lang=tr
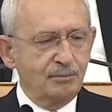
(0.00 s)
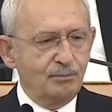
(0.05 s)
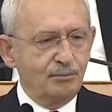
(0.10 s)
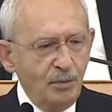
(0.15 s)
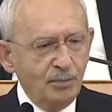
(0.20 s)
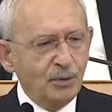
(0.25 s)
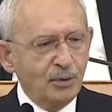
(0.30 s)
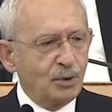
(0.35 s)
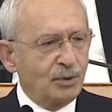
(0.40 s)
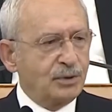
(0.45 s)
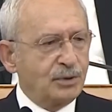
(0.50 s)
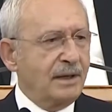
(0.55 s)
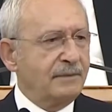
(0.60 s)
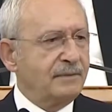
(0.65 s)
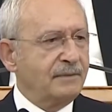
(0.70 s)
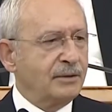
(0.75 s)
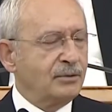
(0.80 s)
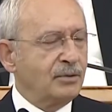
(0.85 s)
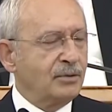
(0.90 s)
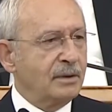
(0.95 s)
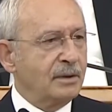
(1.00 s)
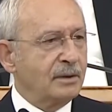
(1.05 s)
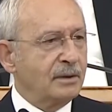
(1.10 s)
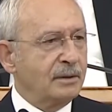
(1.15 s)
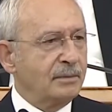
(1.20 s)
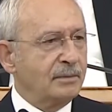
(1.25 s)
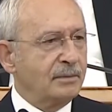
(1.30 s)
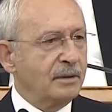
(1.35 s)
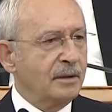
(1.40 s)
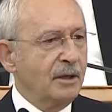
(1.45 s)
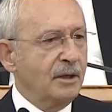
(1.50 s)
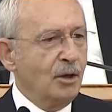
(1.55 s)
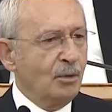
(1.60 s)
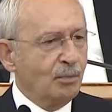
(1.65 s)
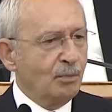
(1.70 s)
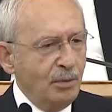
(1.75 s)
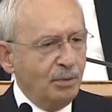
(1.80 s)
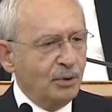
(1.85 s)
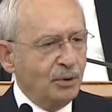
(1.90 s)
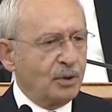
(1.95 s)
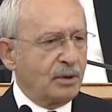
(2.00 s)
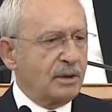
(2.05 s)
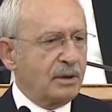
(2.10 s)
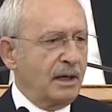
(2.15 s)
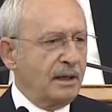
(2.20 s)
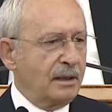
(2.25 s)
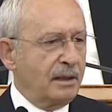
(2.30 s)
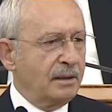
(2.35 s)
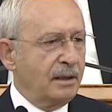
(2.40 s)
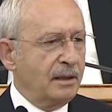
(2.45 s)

Bu mudur devlet yönetimi? Bu mudur ah-,